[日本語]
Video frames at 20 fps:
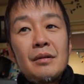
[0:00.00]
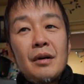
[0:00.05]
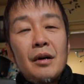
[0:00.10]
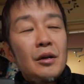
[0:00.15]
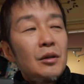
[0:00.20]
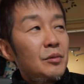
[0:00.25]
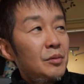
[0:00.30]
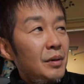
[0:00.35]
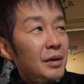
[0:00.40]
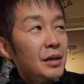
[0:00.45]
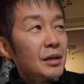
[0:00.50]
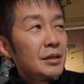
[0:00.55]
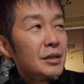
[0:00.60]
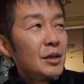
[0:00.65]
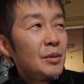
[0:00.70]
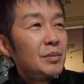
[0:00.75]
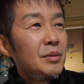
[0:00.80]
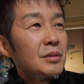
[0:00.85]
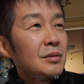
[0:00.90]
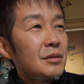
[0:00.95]
アルファ
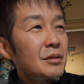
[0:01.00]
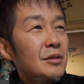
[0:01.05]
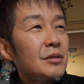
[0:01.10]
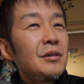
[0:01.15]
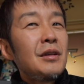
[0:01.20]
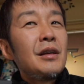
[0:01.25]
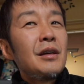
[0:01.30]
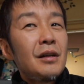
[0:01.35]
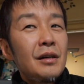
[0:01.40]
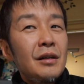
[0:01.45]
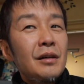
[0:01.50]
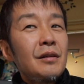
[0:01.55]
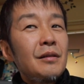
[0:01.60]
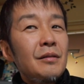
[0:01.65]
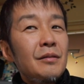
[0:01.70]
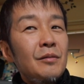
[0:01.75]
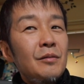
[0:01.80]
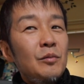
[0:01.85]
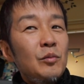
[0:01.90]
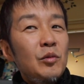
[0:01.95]
73かな
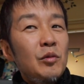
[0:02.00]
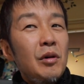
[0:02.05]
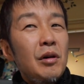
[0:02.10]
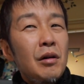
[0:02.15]
も